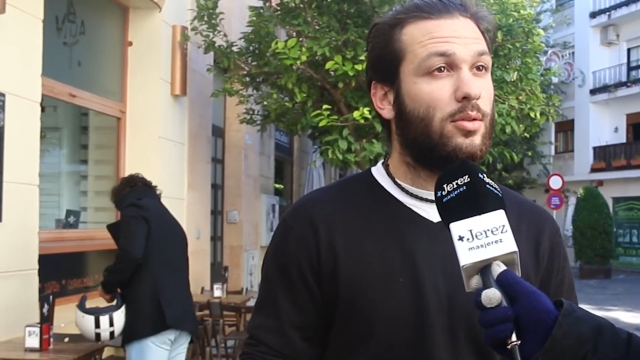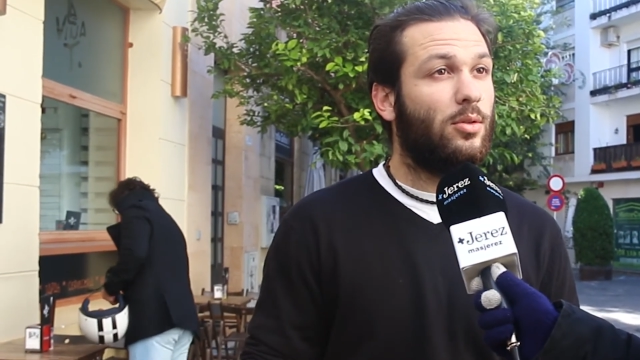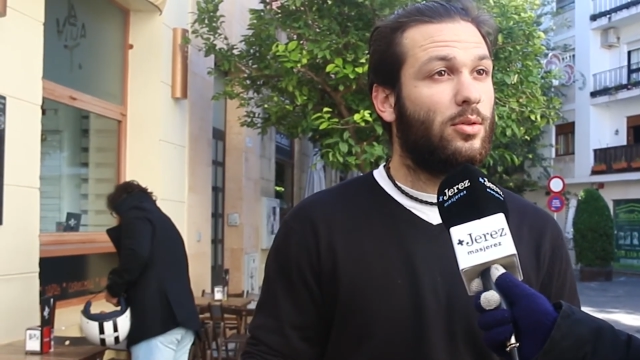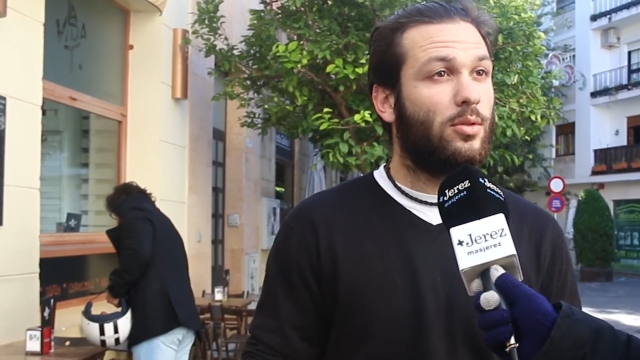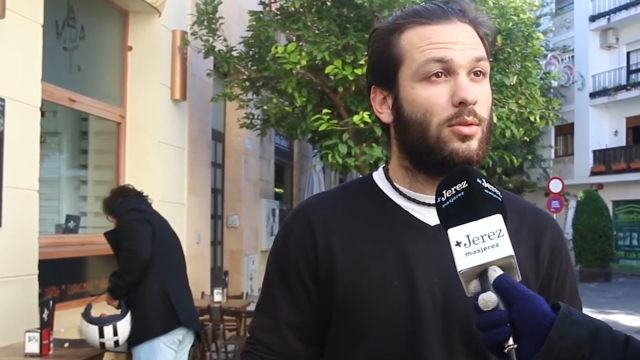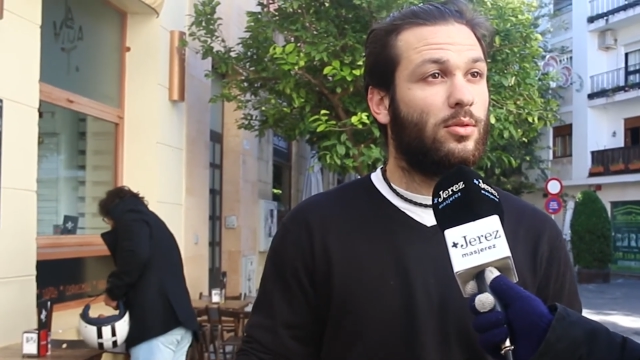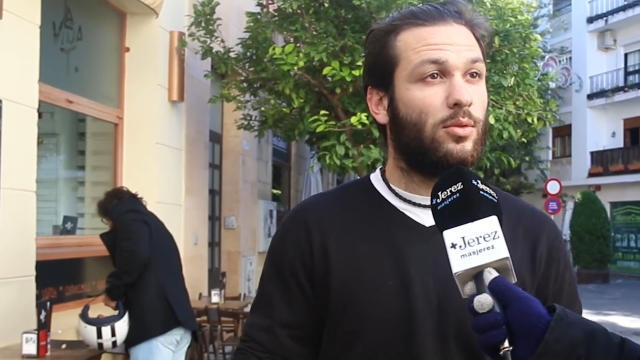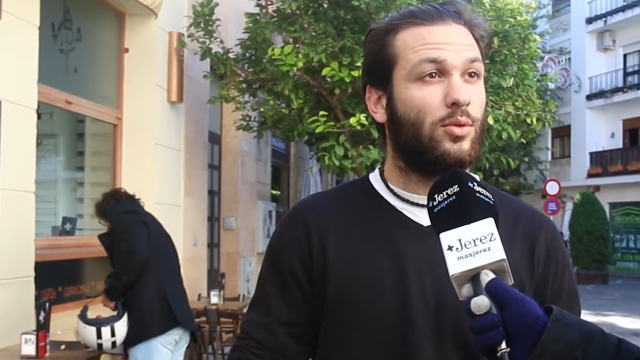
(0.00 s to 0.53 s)

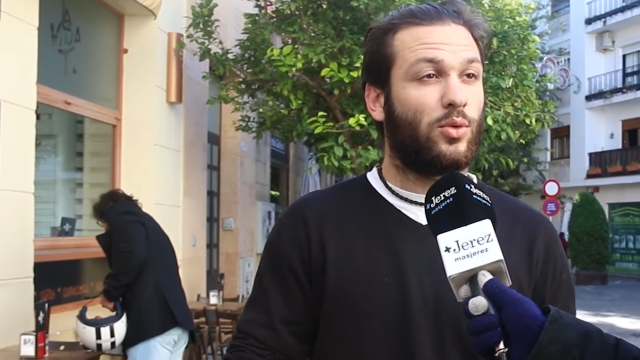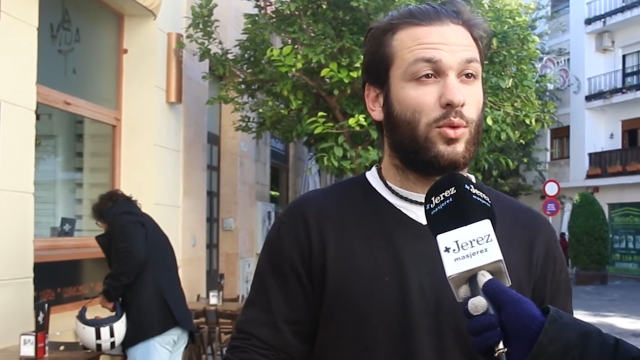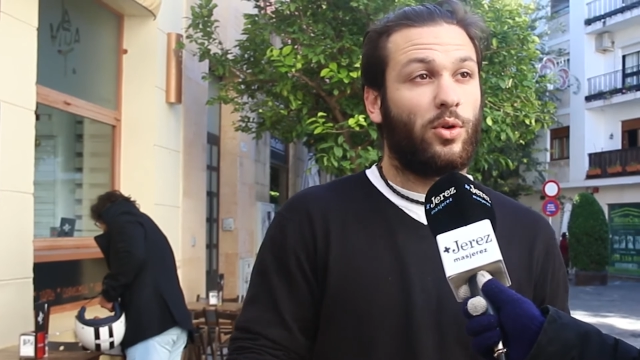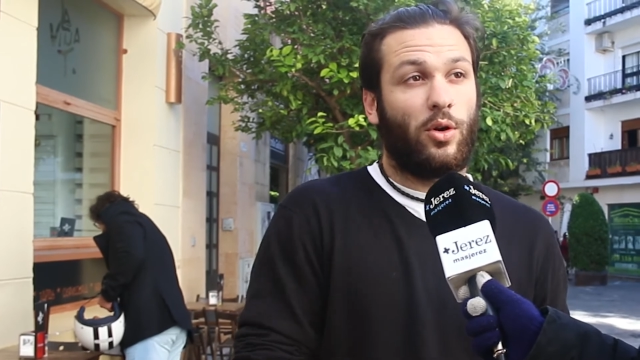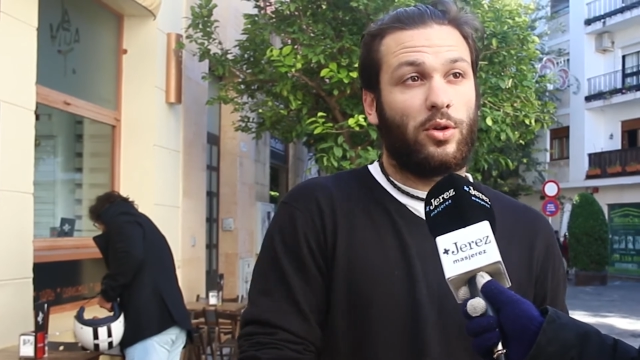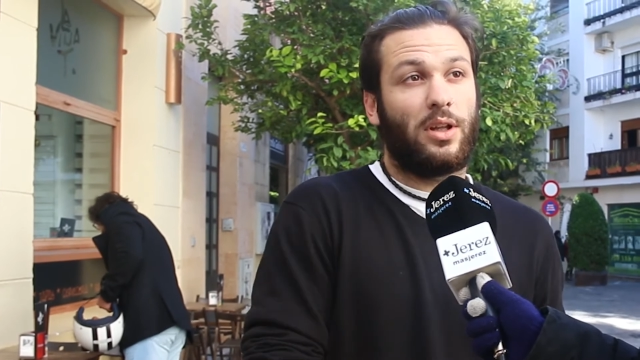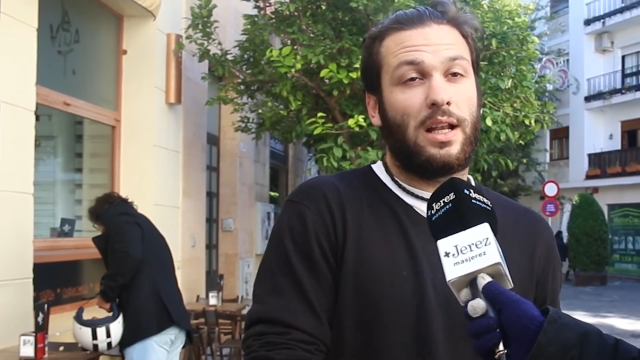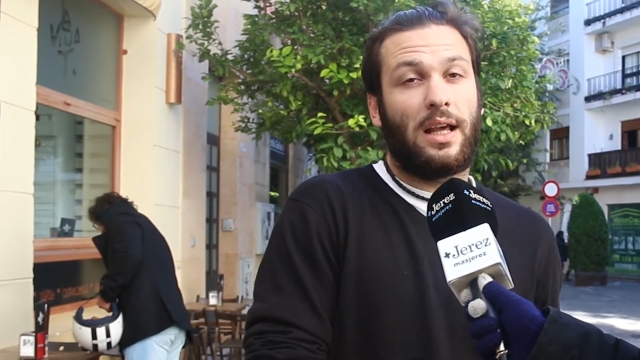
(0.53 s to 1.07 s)
con, con, sus
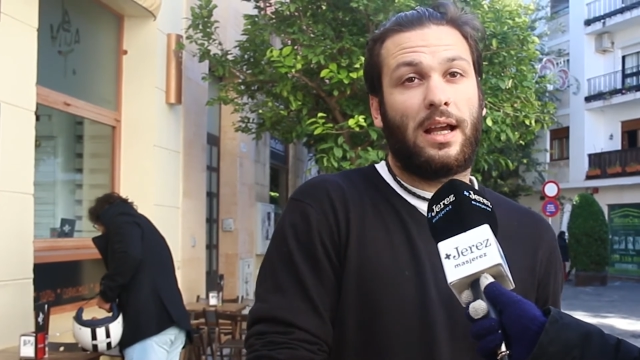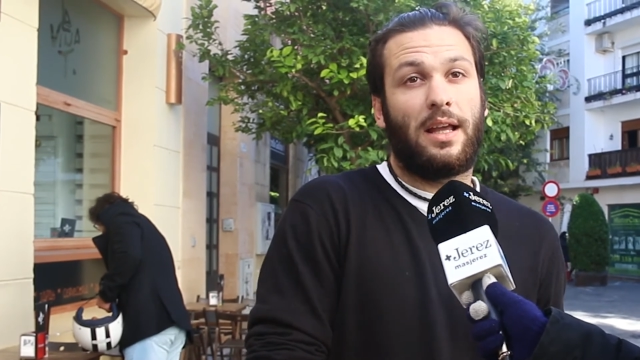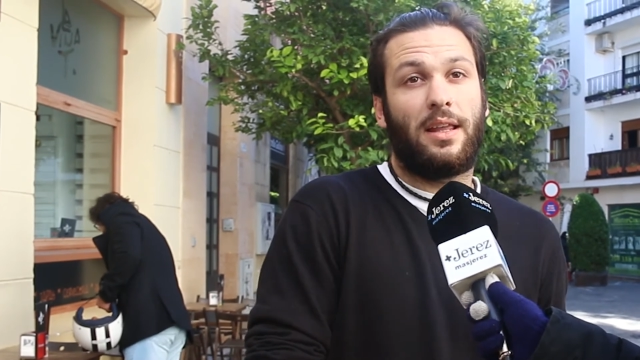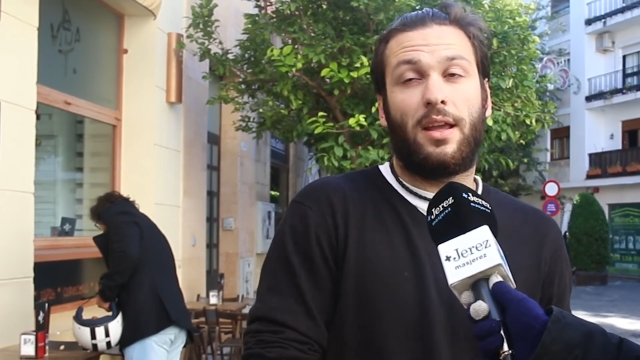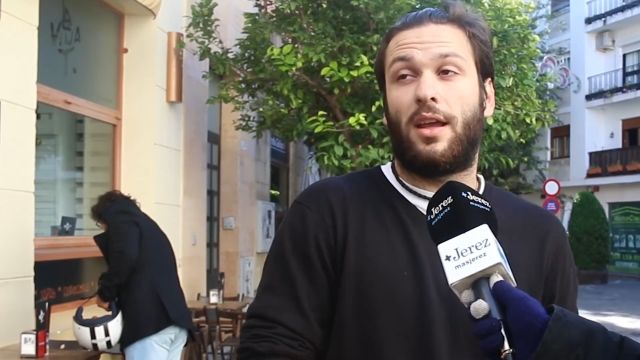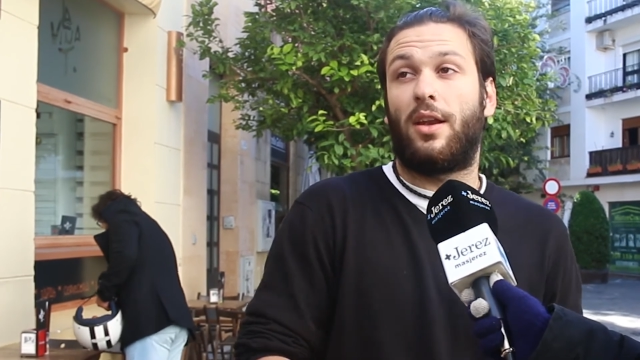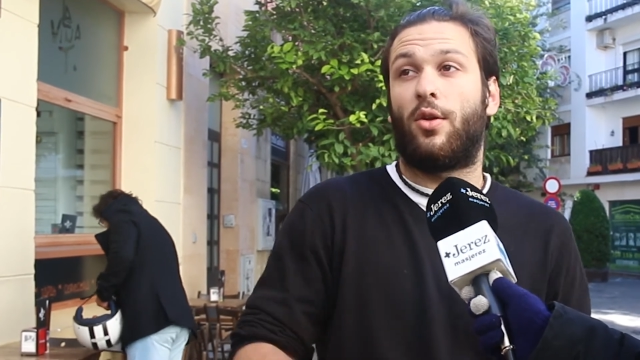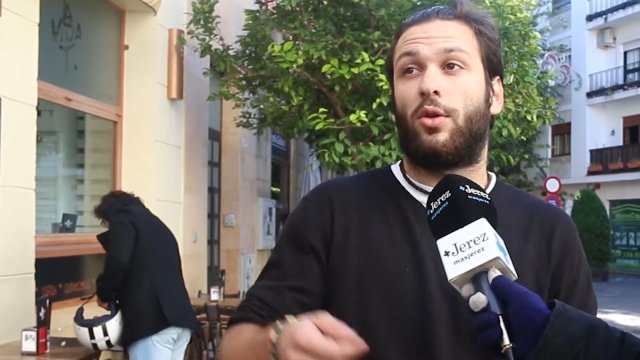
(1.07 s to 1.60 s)
cosas a la
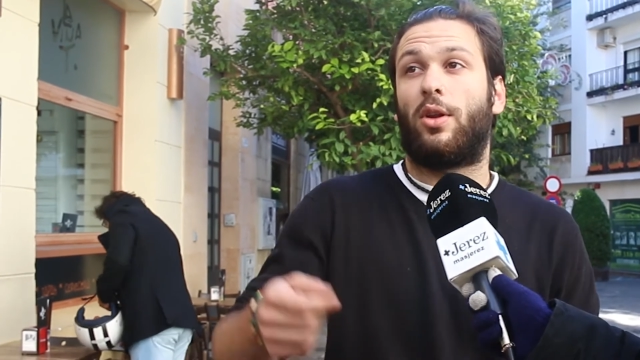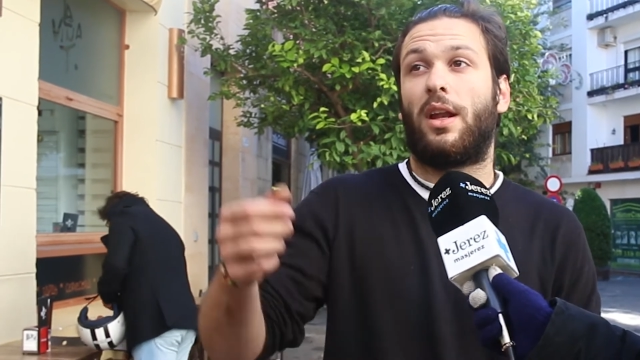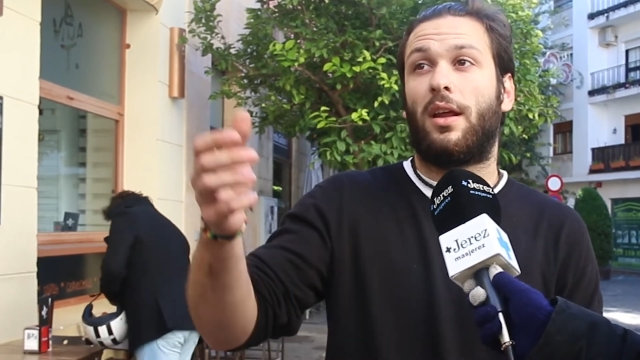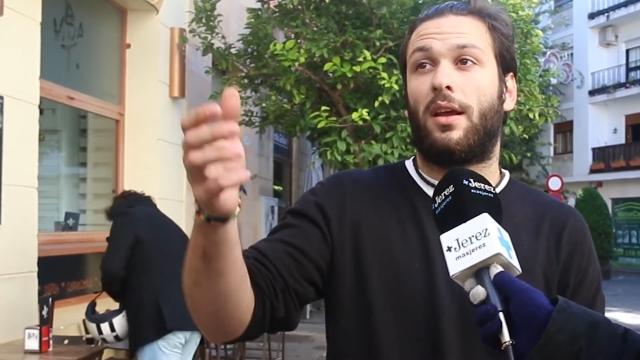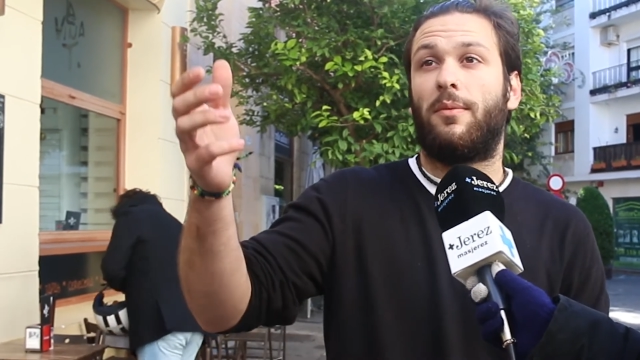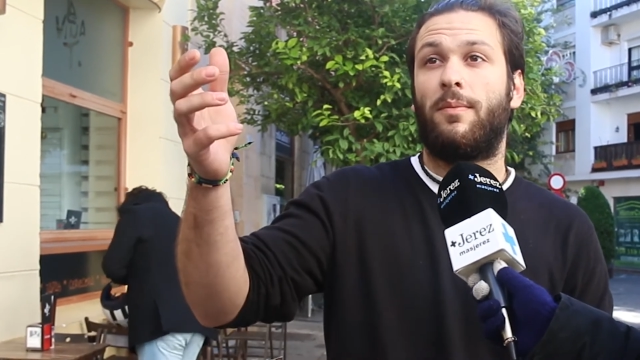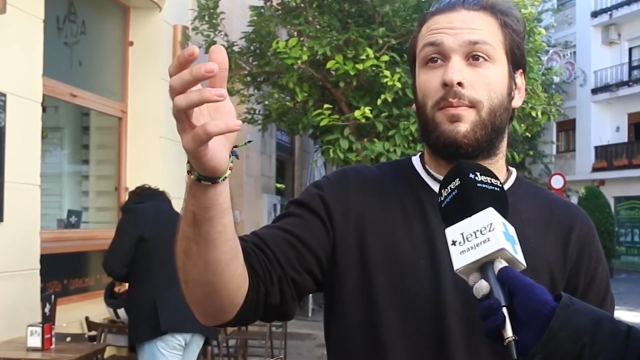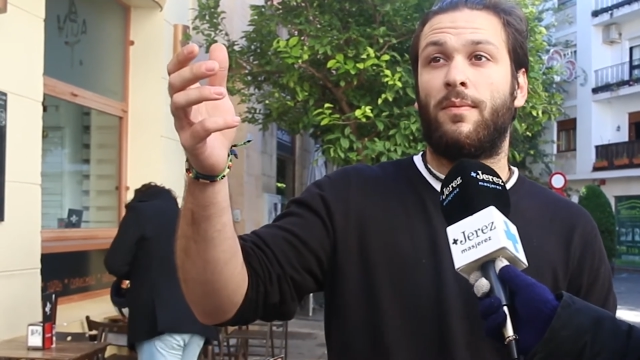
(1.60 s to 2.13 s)
calle y no
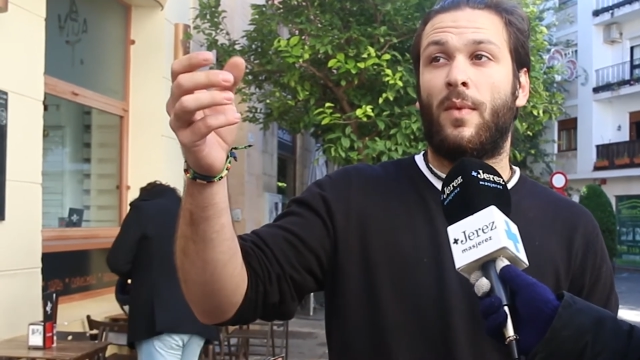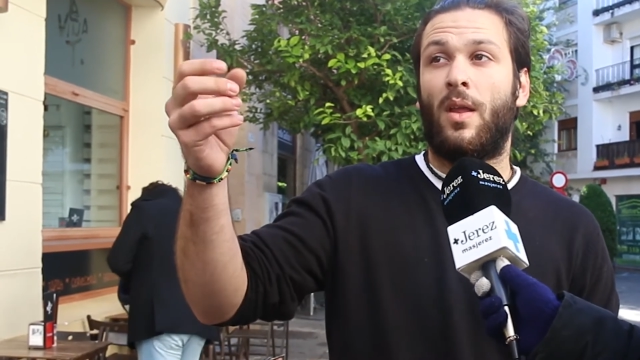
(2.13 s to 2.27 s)
tienen